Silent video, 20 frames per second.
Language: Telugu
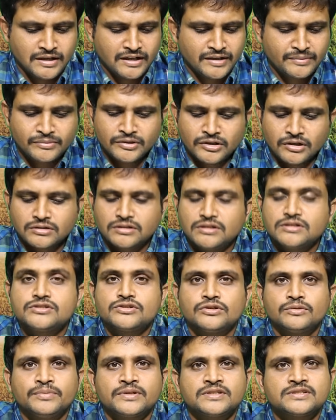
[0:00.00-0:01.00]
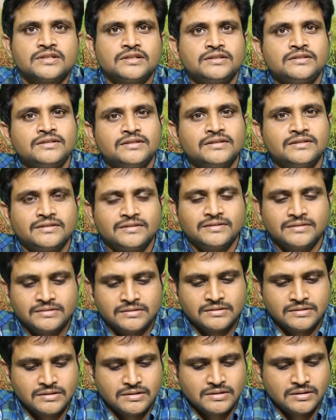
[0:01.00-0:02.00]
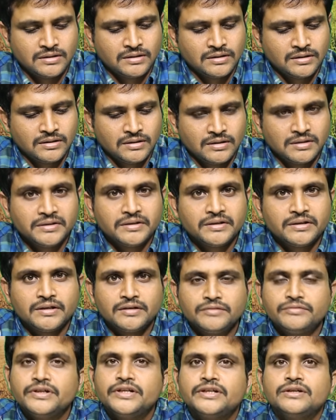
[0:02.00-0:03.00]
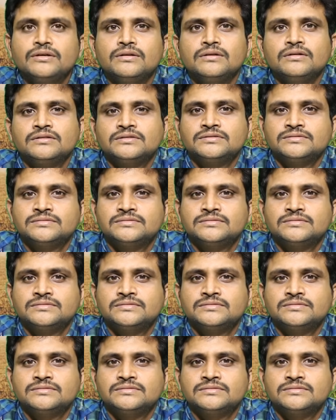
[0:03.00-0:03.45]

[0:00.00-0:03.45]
ఐఎమ్ డాక్టర్ శివప్రసాద్ ఈ వీడియోలో